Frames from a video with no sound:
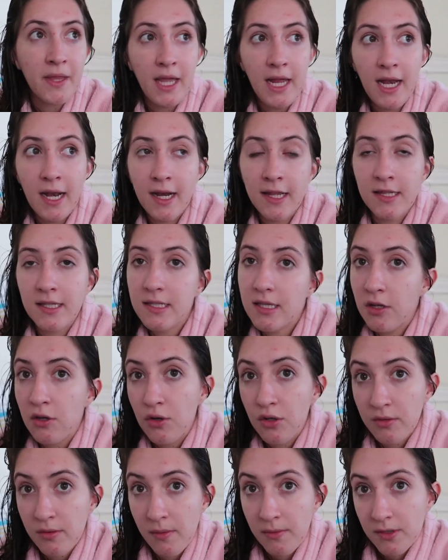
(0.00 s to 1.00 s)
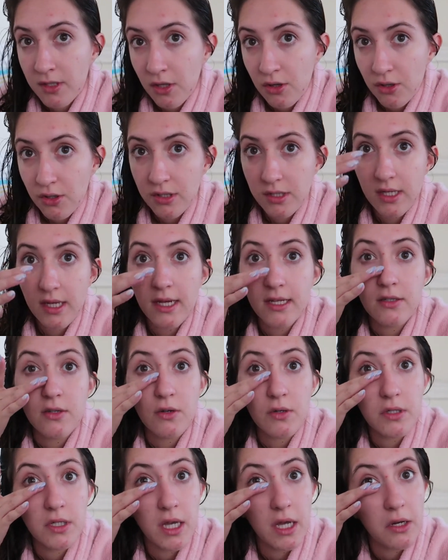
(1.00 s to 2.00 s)
Y la neta es que no nos vamos tantos días,
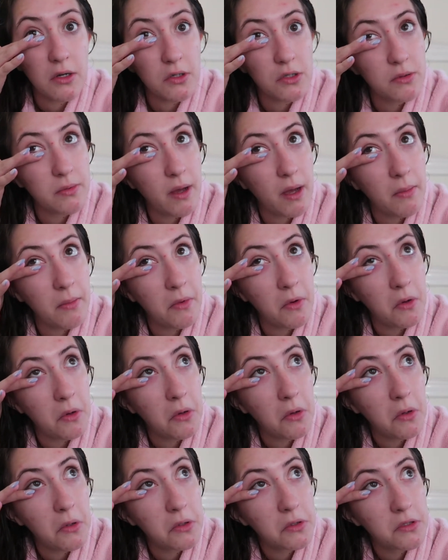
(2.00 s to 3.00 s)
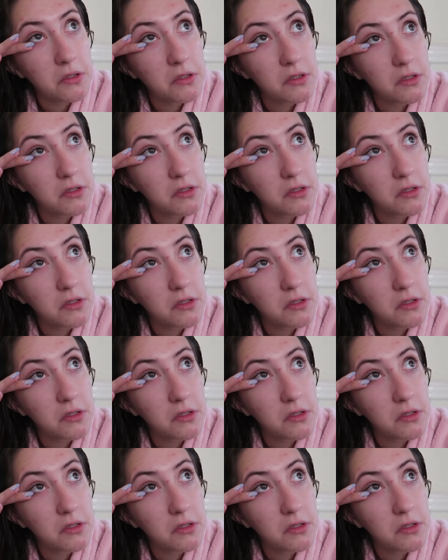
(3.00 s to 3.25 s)
o sea, nos vamos